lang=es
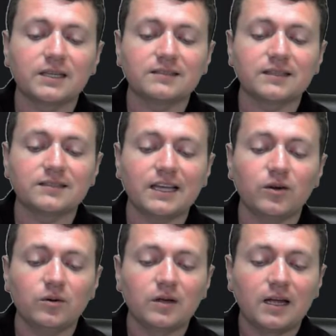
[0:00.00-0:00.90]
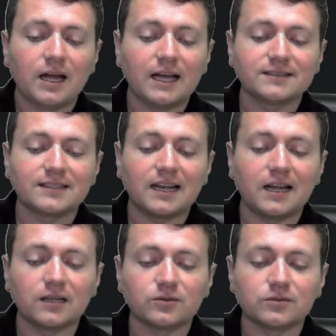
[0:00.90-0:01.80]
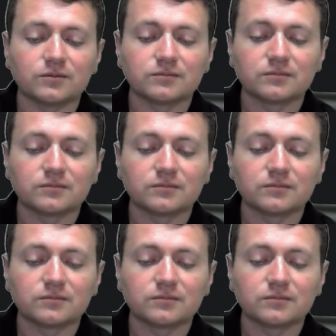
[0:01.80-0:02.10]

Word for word: desde cero hasta el alto.